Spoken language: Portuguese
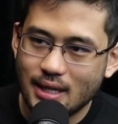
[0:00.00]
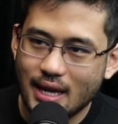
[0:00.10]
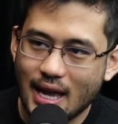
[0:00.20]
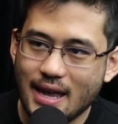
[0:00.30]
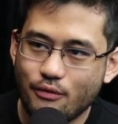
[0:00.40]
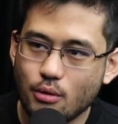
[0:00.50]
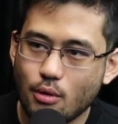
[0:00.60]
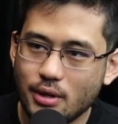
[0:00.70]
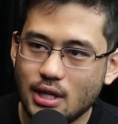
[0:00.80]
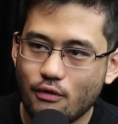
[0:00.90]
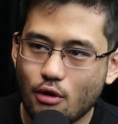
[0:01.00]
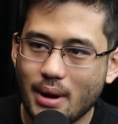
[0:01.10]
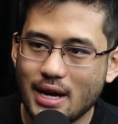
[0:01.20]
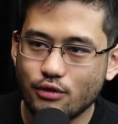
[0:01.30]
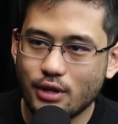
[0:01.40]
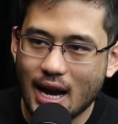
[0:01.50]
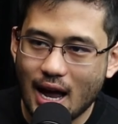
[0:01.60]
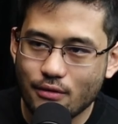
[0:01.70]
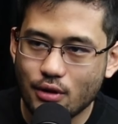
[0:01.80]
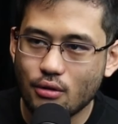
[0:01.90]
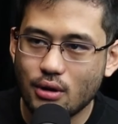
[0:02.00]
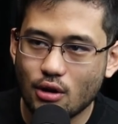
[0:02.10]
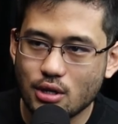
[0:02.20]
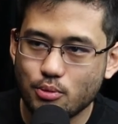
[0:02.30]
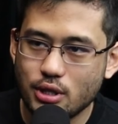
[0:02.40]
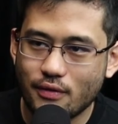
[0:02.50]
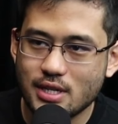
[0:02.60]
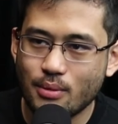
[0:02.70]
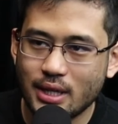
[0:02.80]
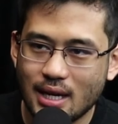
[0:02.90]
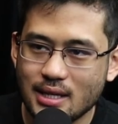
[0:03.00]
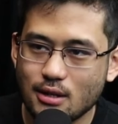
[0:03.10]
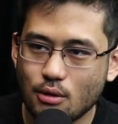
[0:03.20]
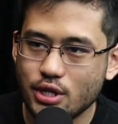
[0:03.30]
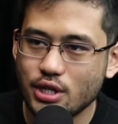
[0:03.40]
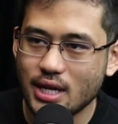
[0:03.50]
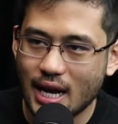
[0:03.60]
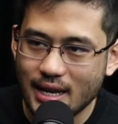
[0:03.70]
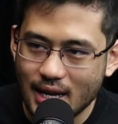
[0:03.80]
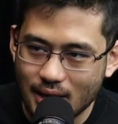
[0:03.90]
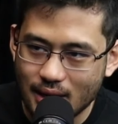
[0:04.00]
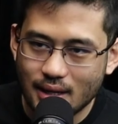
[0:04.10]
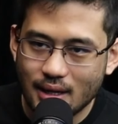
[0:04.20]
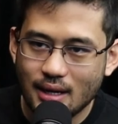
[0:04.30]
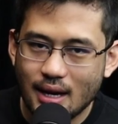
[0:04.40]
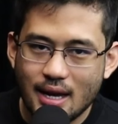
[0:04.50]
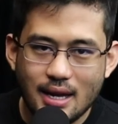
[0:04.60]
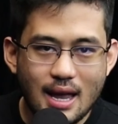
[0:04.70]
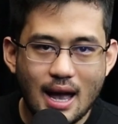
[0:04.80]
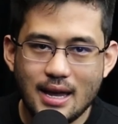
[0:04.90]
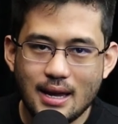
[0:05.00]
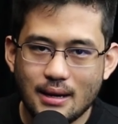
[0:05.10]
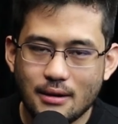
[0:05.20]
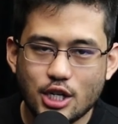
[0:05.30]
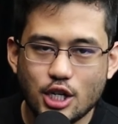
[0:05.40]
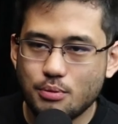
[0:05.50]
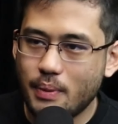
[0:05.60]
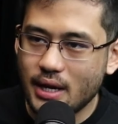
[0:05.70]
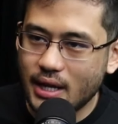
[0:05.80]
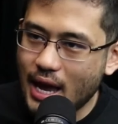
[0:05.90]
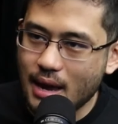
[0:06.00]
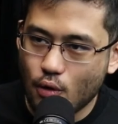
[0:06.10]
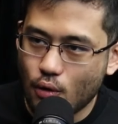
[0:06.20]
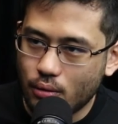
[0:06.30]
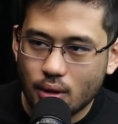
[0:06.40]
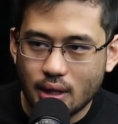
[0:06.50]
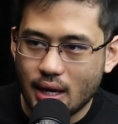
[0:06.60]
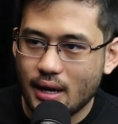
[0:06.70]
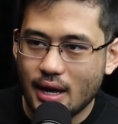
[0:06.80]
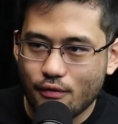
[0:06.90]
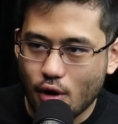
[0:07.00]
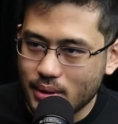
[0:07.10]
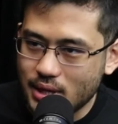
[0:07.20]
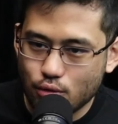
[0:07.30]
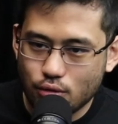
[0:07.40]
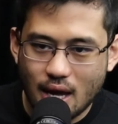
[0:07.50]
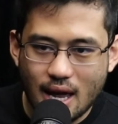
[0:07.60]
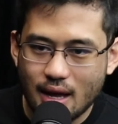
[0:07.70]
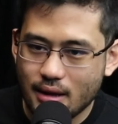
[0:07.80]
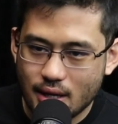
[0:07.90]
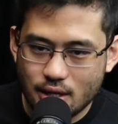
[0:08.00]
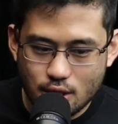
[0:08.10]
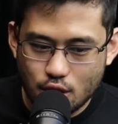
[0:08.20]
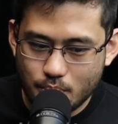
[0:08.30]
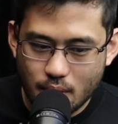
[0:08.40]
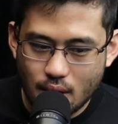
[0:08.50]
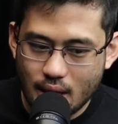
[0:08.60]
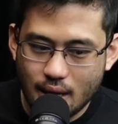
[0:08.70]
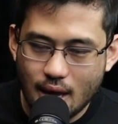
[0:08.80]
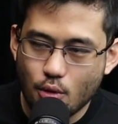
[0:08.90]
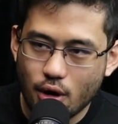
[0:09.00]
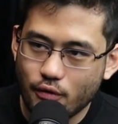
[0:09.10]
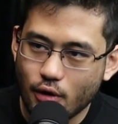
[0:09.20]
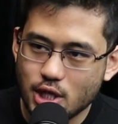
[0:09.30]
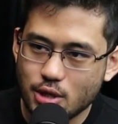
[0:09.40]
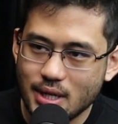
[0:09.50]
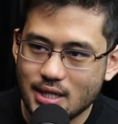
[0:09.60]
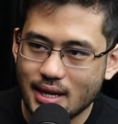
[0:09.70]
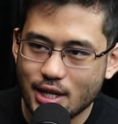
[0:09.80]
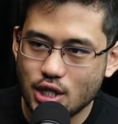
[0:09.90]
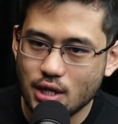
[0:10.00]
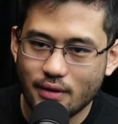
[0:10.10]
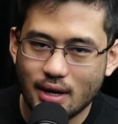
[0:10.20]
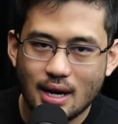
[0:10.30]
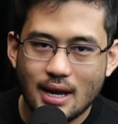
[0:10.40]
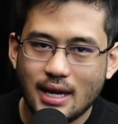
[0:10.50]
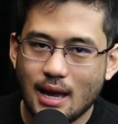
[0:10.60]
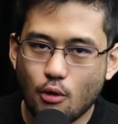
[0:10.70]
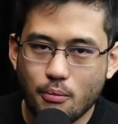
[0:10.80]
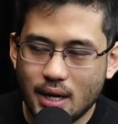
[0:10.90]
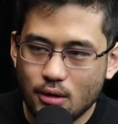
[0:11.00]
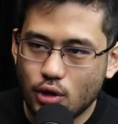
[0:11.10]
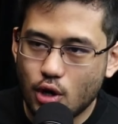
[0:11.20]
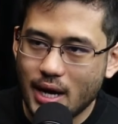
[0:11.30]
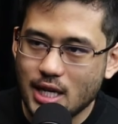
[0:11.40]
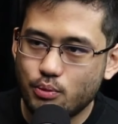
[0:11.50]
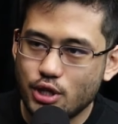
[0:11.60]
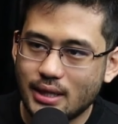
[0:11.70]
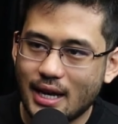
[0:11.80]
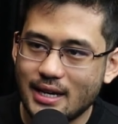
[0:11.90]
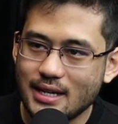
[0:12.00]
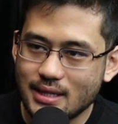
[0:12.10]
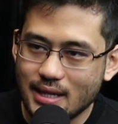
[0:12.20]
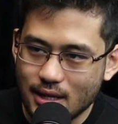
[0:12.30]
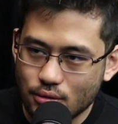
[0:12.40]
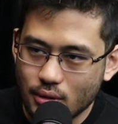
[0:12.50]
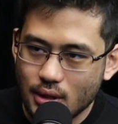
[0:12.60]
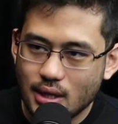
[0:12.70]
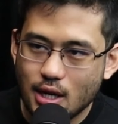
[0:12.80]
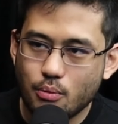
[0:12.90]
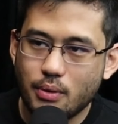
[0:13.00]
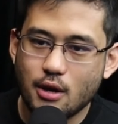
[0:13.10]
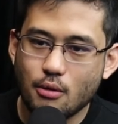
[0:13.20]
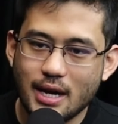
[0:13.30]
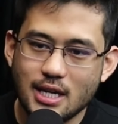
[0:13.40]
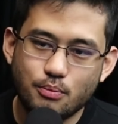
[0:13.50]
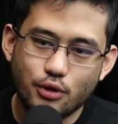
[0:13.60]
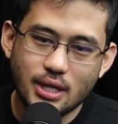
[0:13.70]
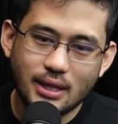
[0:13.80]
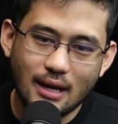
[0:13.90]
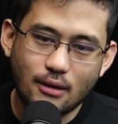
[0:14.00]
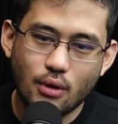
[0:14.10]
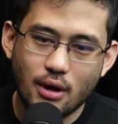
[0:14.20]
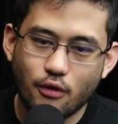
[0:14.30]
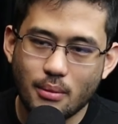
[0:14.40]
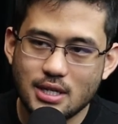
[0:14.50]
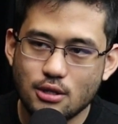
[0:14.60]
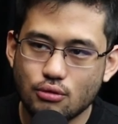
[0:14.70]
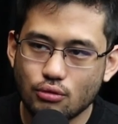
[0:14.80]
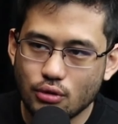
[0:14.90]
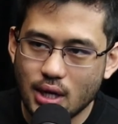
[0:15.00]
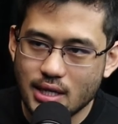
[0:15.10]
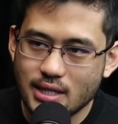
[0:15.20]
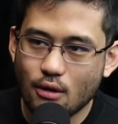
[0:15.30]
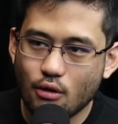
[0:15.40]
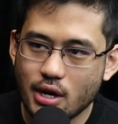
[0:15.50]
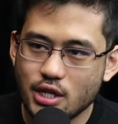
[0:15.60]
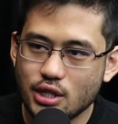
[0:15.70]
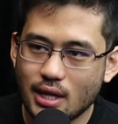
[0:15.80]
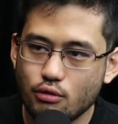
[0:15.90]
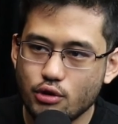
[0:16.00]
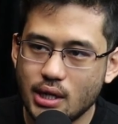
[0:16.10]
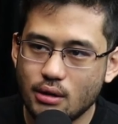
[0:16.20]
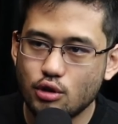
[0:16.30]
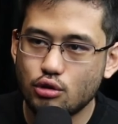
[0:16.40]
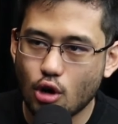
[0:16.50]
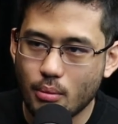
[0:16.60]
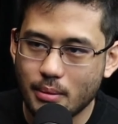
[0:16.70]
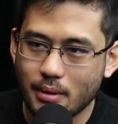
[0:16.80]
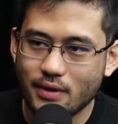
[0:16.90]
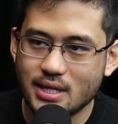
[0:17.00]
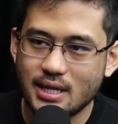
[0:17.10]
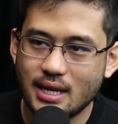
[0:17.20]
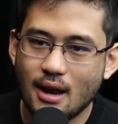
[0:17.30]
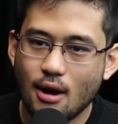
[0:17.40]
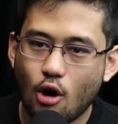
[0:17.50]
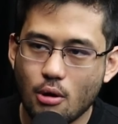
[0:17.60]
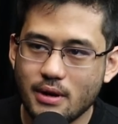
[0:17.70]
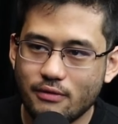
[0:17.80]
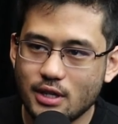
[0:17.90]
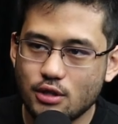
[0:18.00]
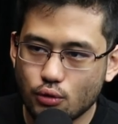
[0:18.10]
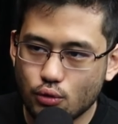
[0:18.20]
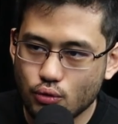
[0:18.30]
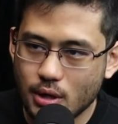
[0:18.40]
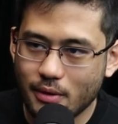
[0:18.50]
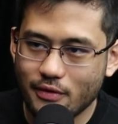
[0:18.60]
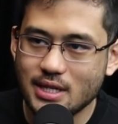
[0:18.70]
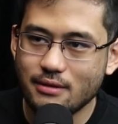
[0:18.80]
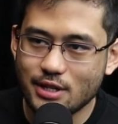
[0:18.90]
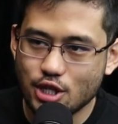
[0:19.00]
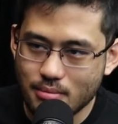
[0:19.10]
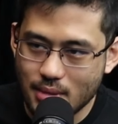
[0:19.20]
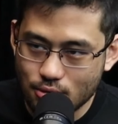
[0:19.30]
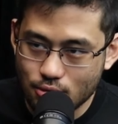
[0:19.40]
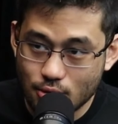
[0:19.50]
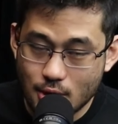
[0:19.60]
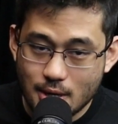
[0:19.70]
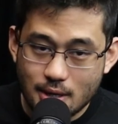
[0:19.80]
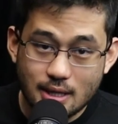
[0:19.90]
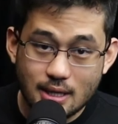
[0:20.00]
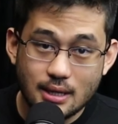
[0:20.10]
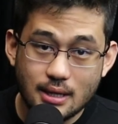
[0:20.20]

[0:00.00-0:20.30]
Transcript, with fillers: Que aí foi o momento que ele ficou mais vulnerável, que o Queiroz podia fazer uma deleção, podia chegar nele. E aí a gente perde, queimou é, reforma tributária, é, a gente queimou reforma administrativa, queimou um período que o país podia estar tá crescendo, que o, que o país podia estar tá com reformas estruturantes e agora a gente está com dinheiro de sobra para fazer obra infraestrutura, para fazer investimento, né?